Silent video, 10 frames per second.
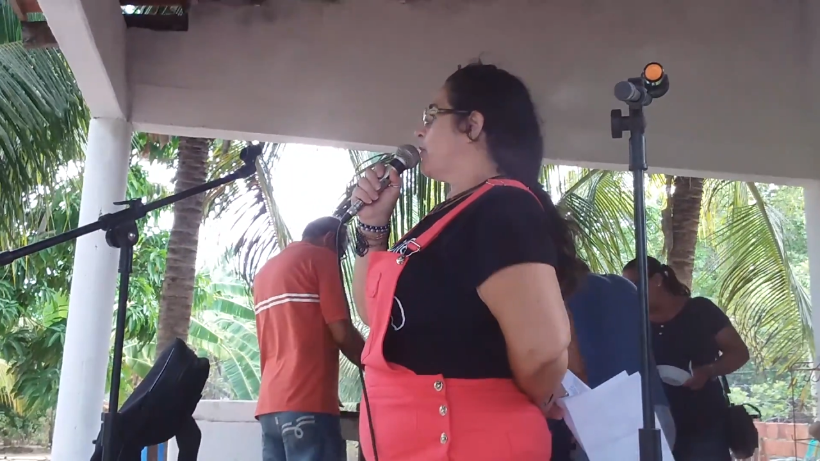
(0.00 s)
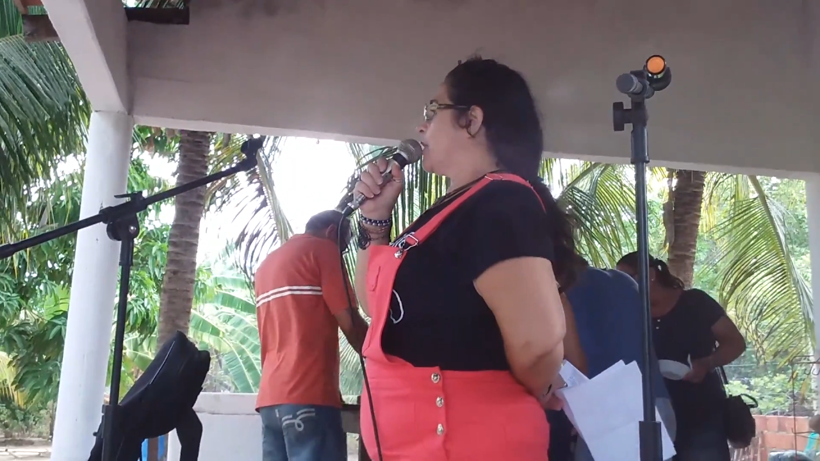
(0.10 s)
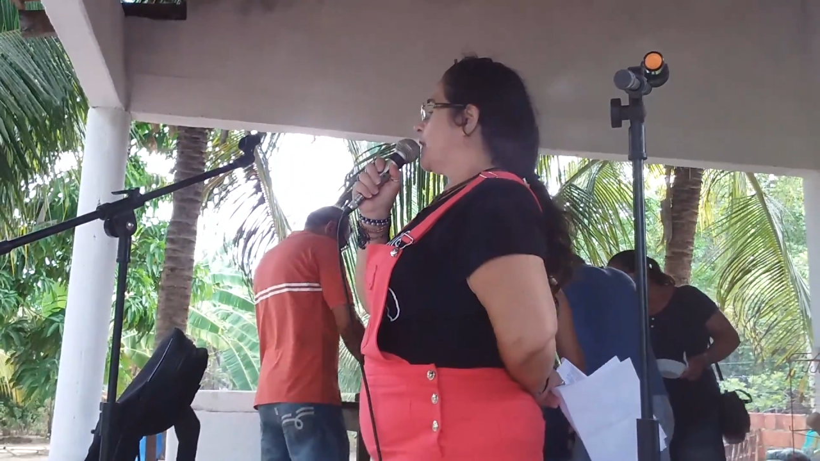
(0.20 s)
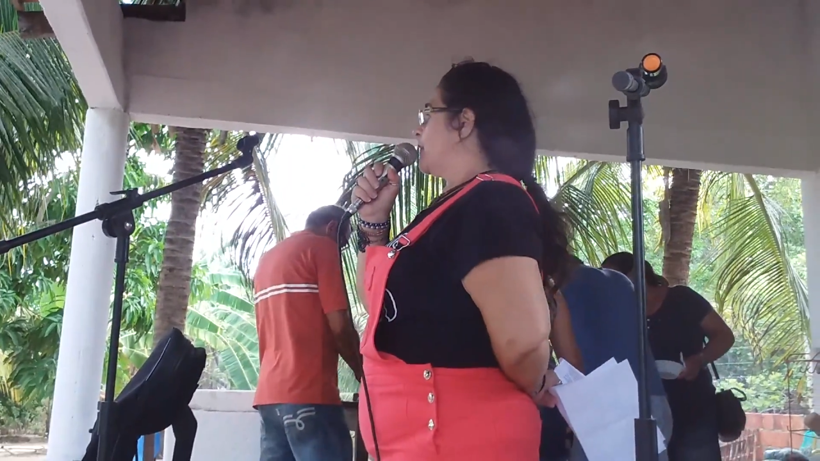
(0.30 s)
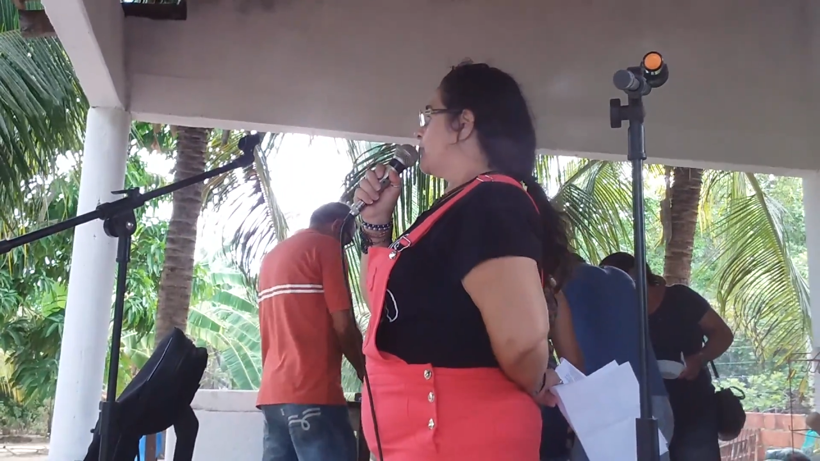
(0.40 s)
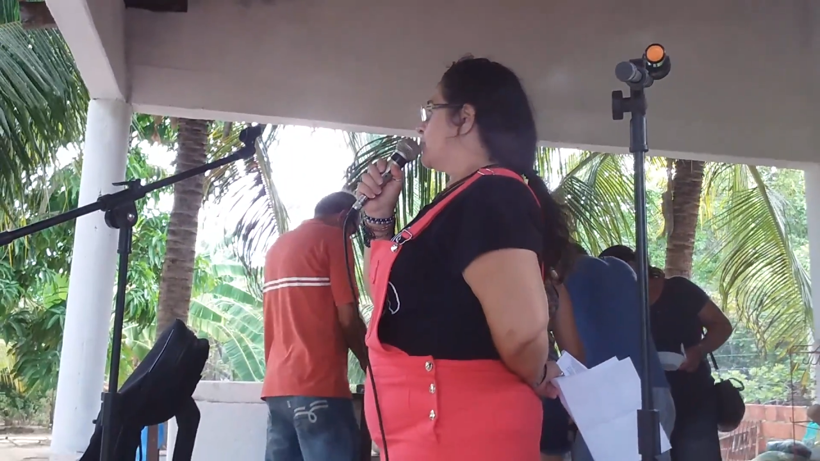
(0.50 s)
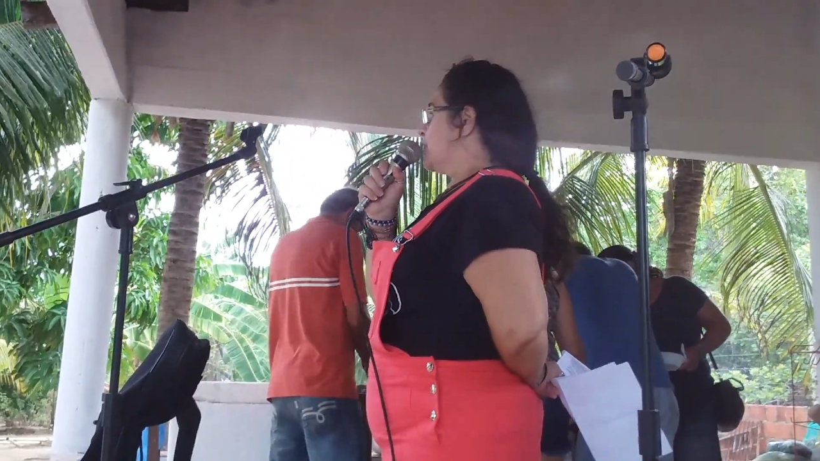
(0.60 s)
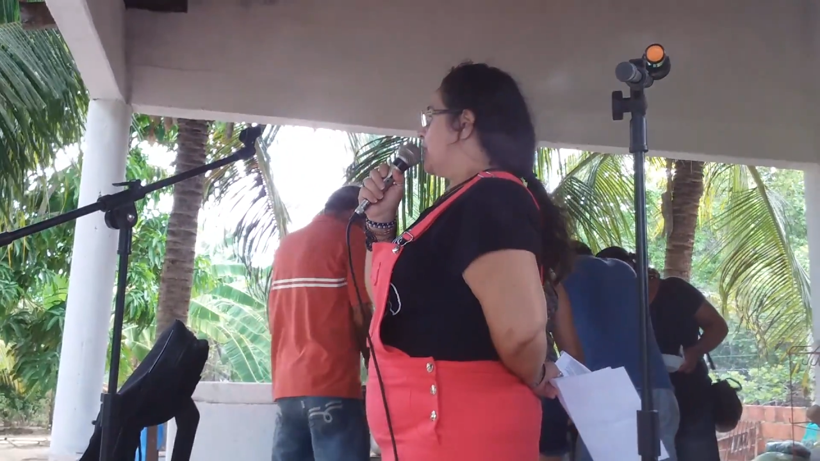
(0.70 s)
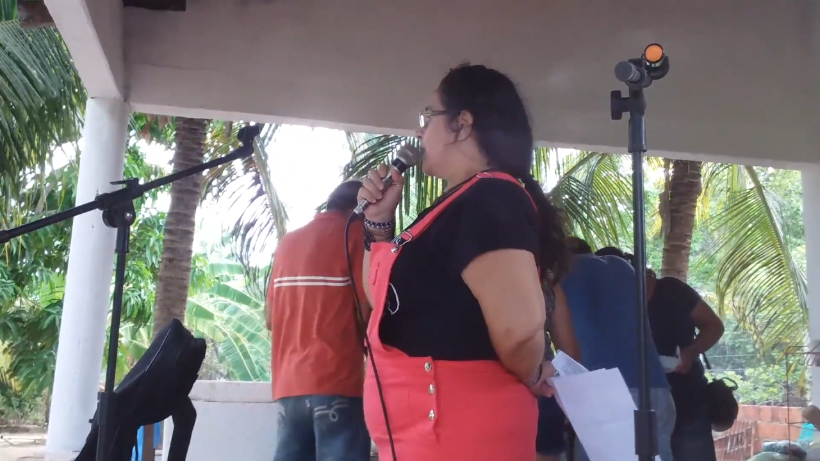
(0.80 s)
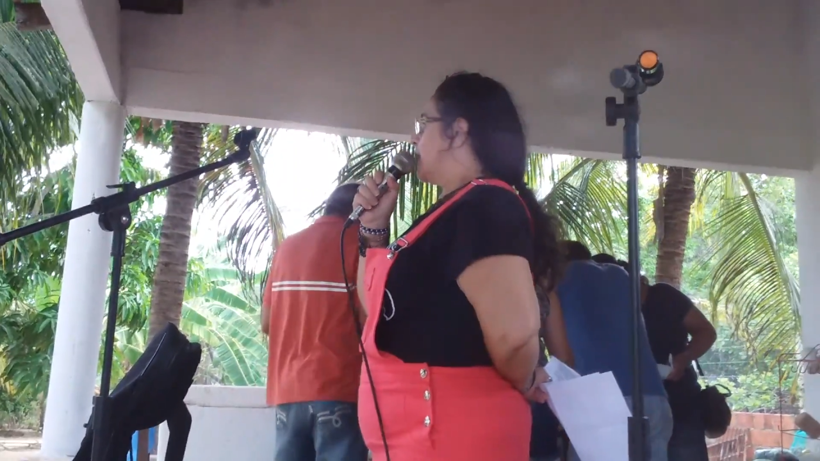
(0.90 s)
conheço
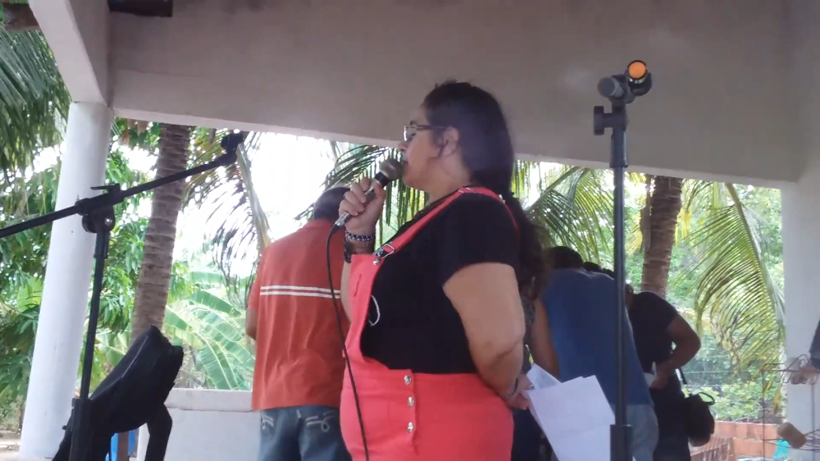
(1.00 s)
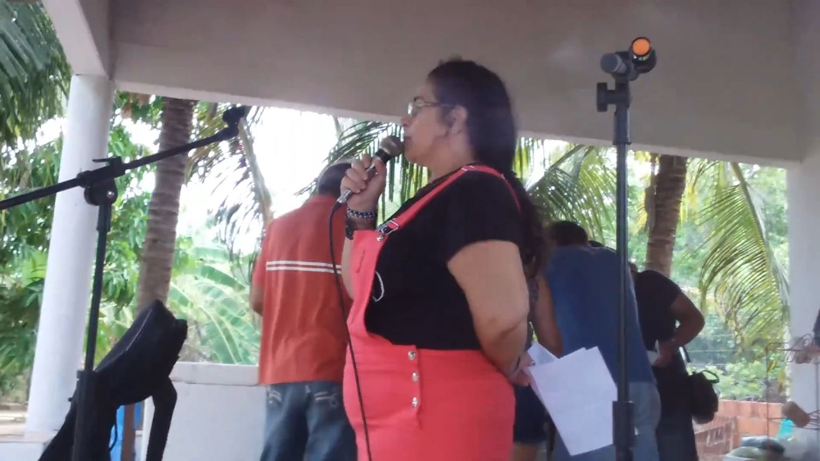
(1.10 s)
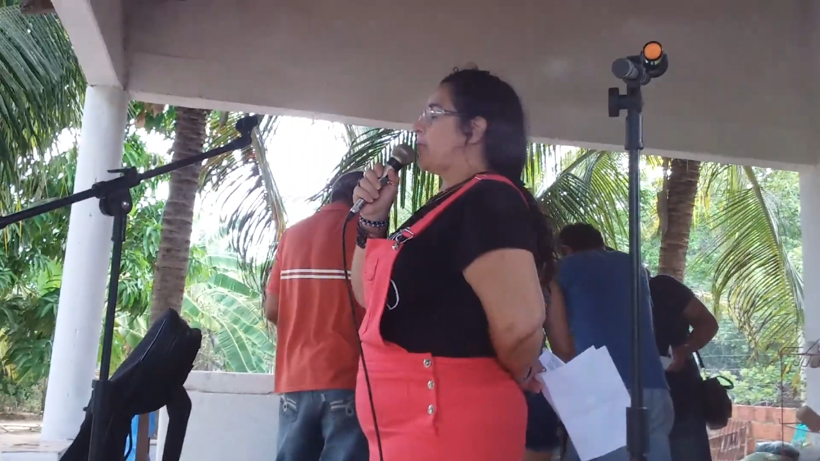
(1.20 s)
direito,